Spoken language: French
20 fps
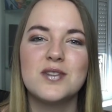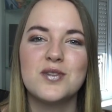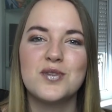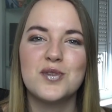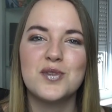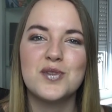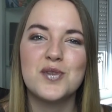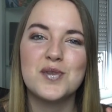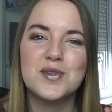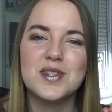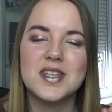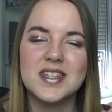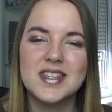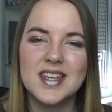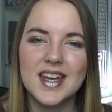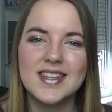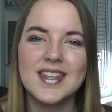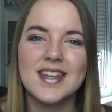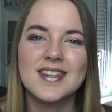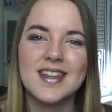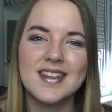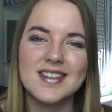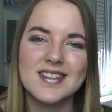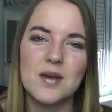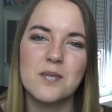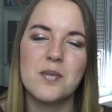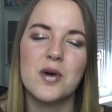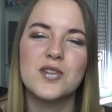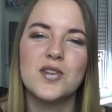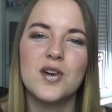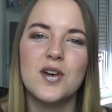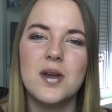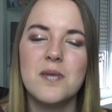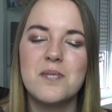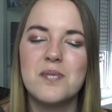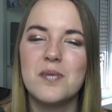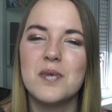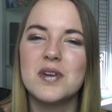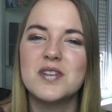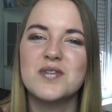réseaux sociaux, c'est très très très important. Et
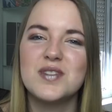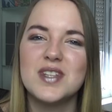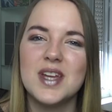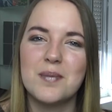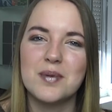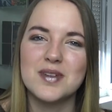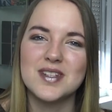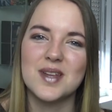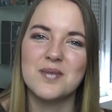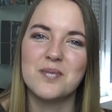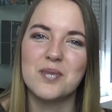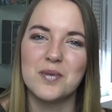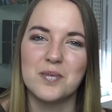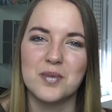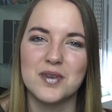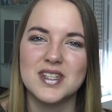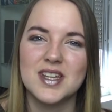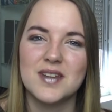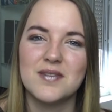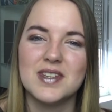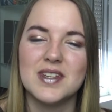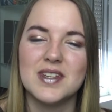puis moi, je vous dis à la prochaine pour une prochaine